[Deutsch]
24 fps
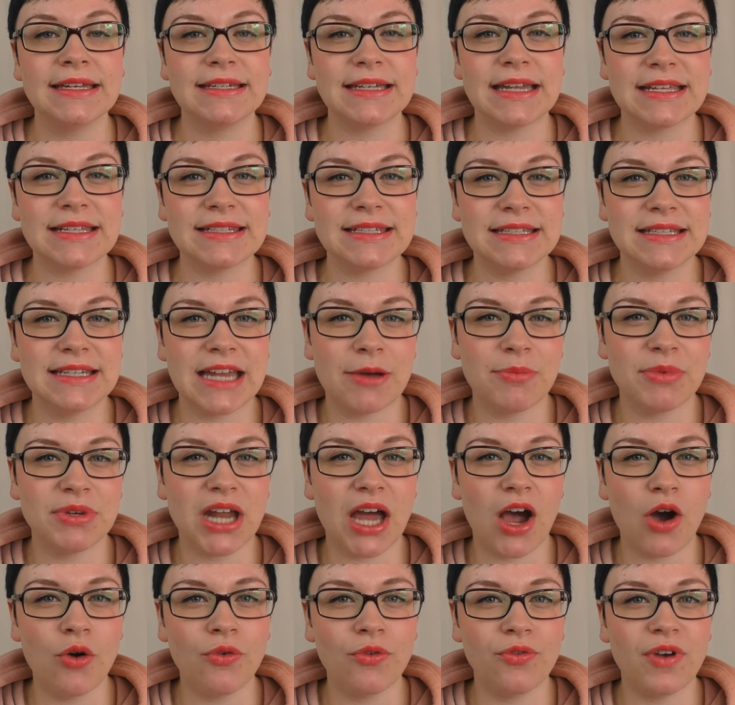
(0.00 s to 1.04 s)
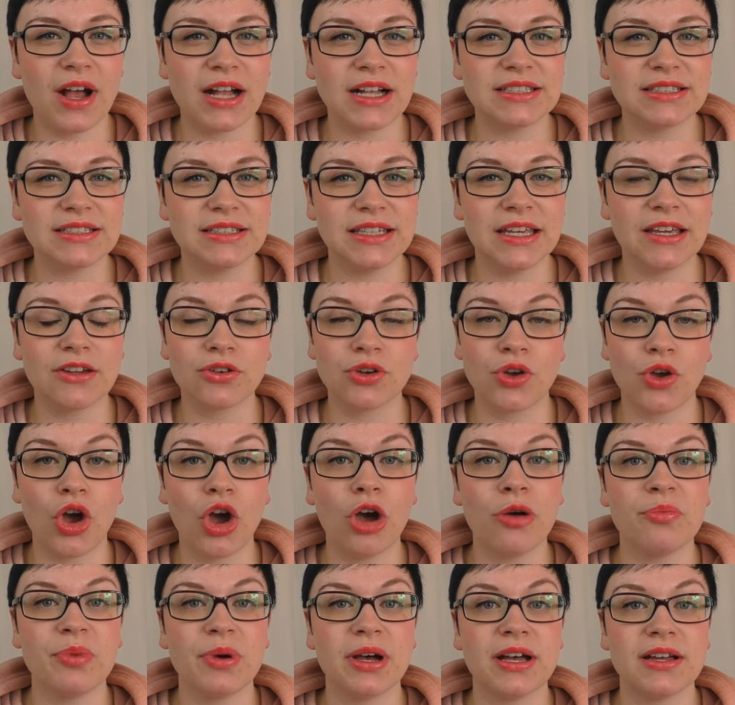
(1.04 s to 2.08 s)
dass sie damit aufwachsen, ihren
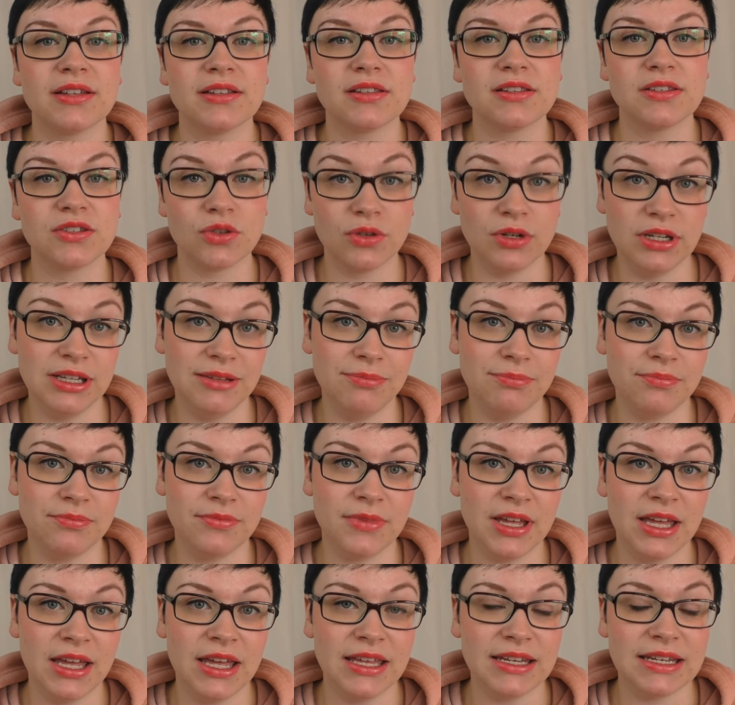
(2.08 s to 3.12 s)
Körper zu lieben.